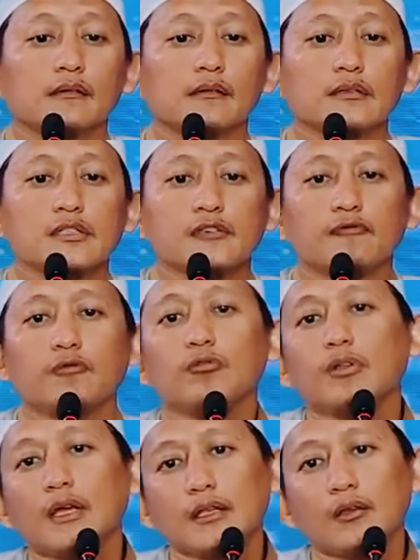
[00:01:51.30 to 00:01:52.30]
si
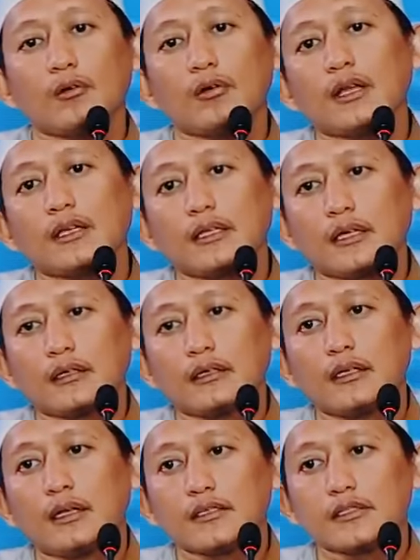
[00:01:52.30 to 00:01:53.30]
fulan orang yang
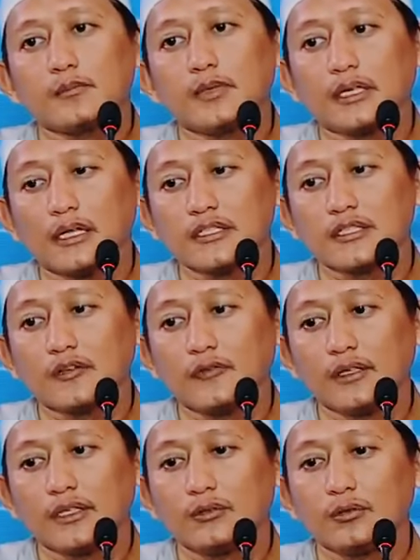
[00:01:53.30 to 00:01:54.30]
dia berikan
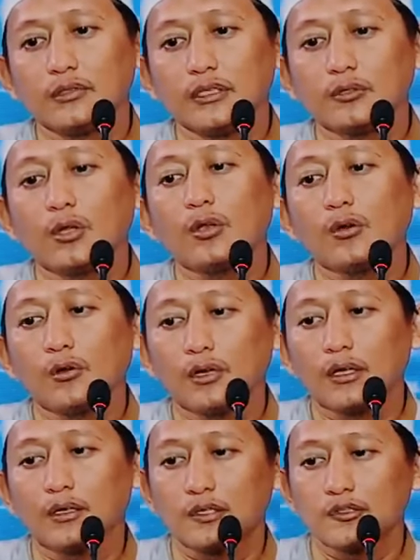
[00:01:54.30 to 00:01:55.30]
syafaat itu ditolong
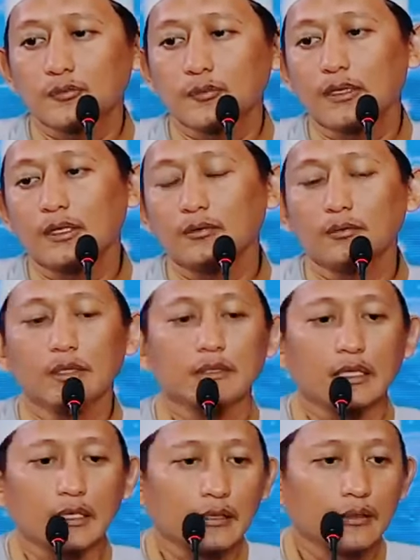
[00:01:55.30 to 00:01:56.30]
oleh Allah Subhanahu wa
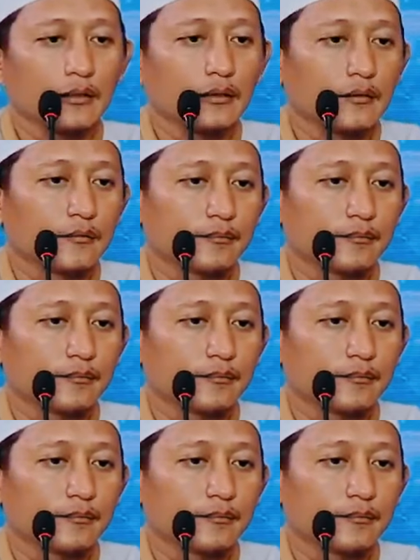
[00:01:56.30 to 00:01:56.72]
taala.